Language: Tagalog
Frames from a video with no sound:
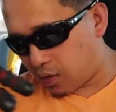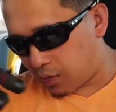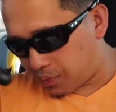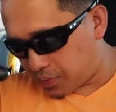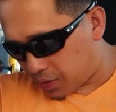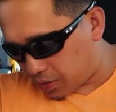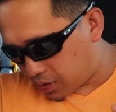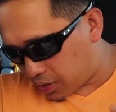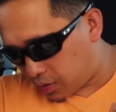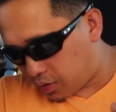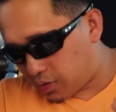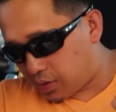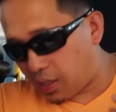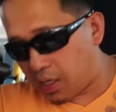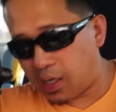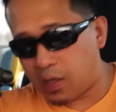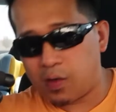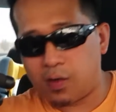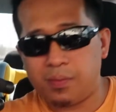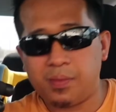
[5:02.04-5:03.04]
object dito
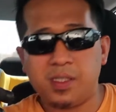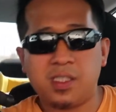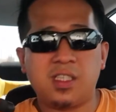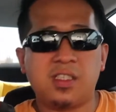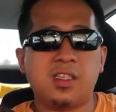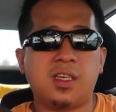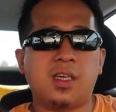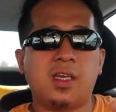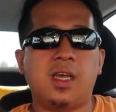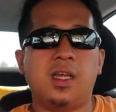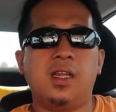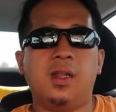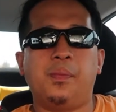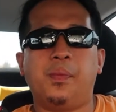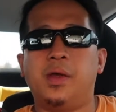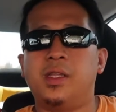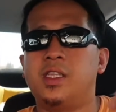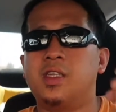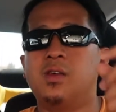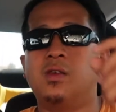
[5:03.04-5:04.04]
sa loob ng sasakyan na
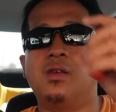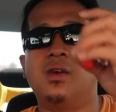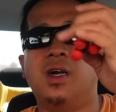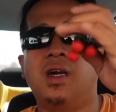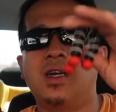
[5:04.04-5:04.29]
pwede kong